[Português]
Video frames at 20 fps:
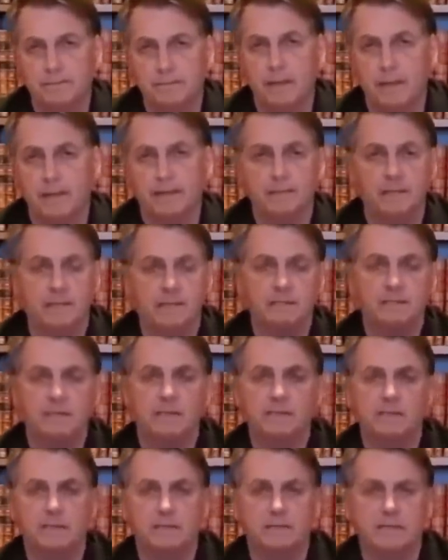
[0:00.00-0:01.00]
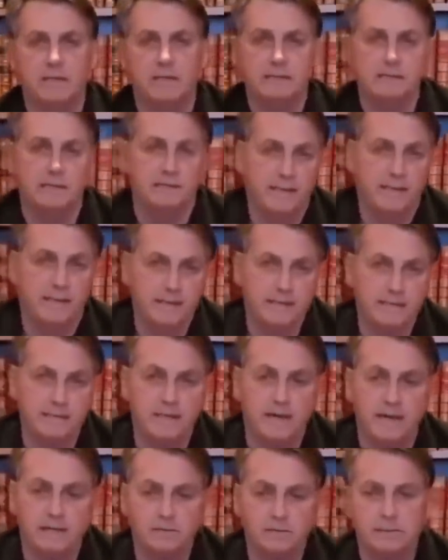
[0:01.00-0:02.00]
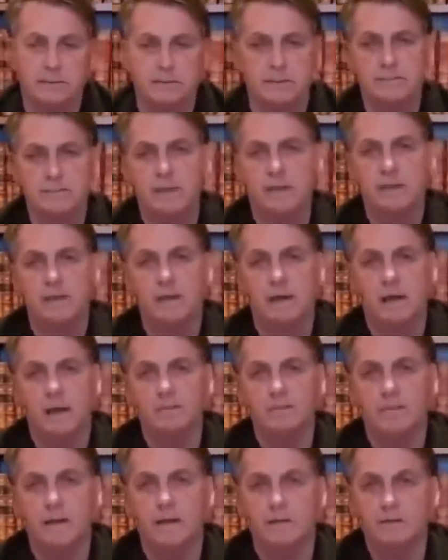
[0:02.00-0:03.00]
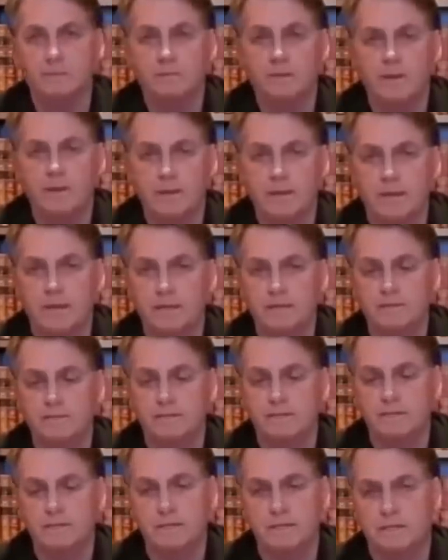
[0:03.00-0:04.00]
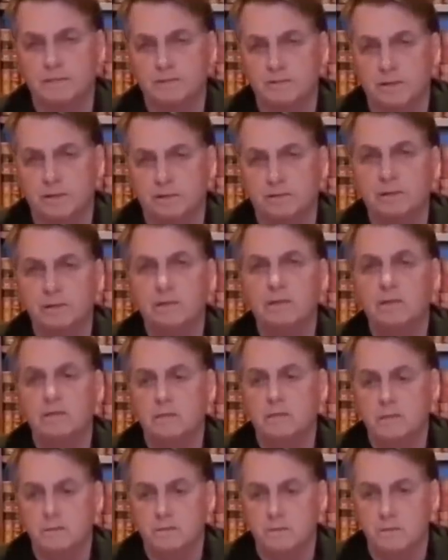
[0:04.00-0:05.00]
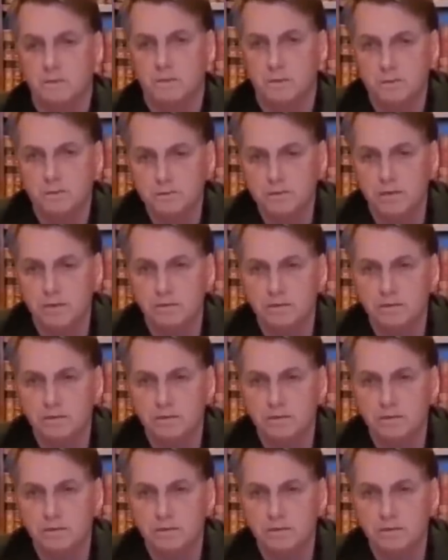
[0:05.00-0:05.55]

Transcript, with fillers: pela inteligência deles, analisado e aberto um processo investigatório ou